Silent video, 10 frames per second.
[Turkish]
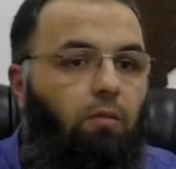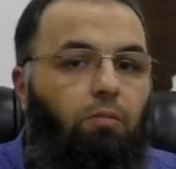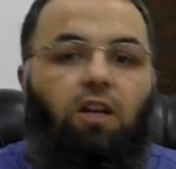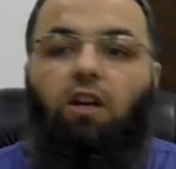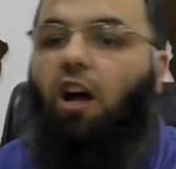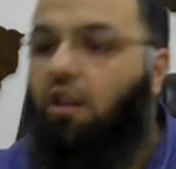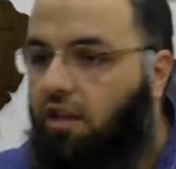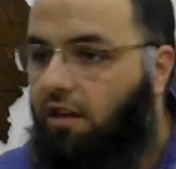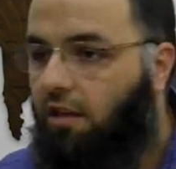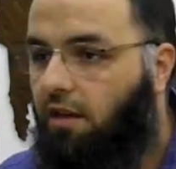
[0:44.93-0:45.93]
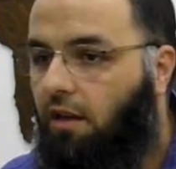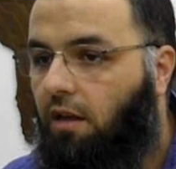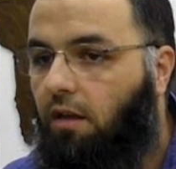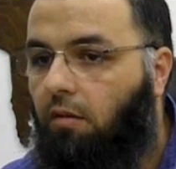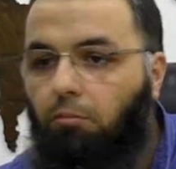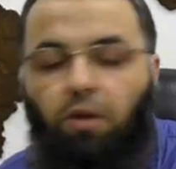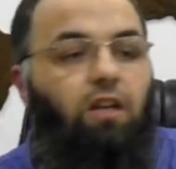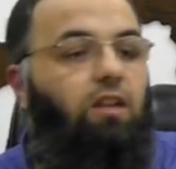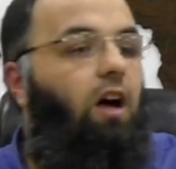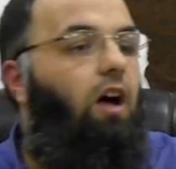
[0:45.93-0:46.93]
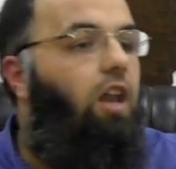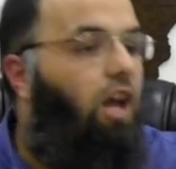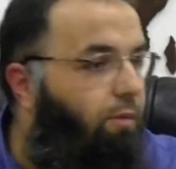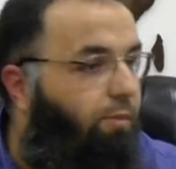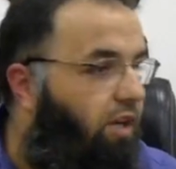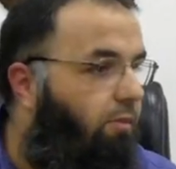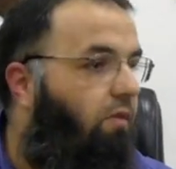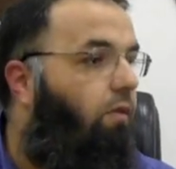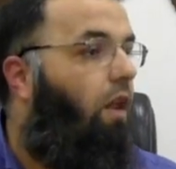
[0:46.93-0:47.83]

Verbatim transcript: Biri kadı, biri de allame birimi.